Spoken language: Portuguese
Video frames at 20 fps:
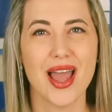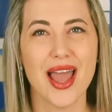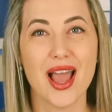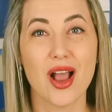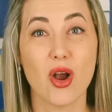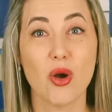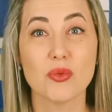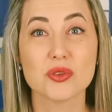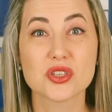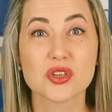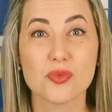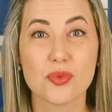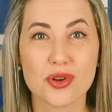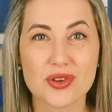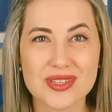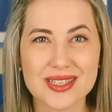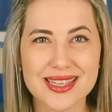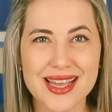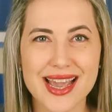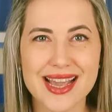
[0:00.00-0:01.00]
é como se o
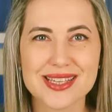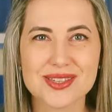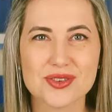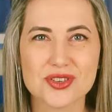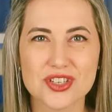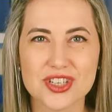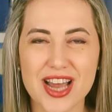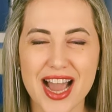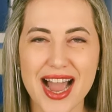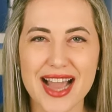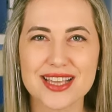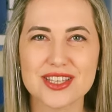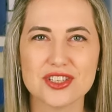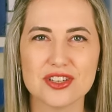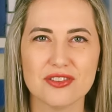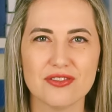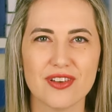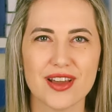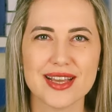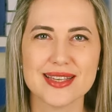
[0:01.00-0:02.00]
processo já
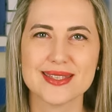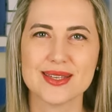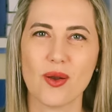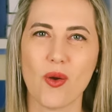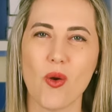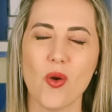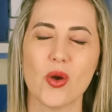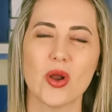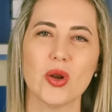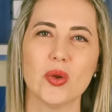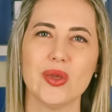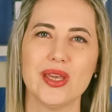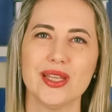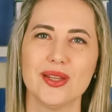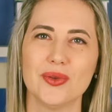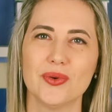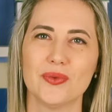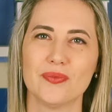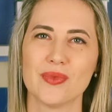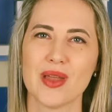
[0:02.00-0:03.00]
estivesse
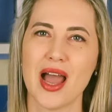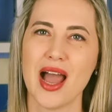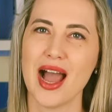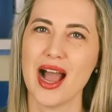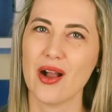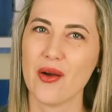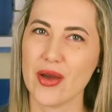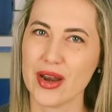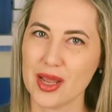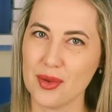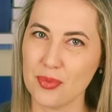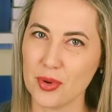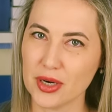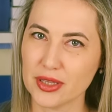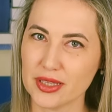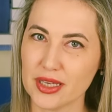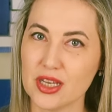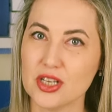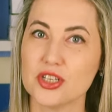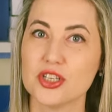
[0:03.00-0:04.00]
concluído. Agora é
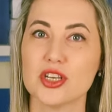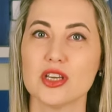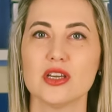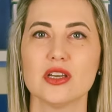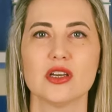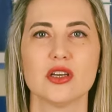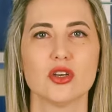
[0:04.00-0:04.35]
importante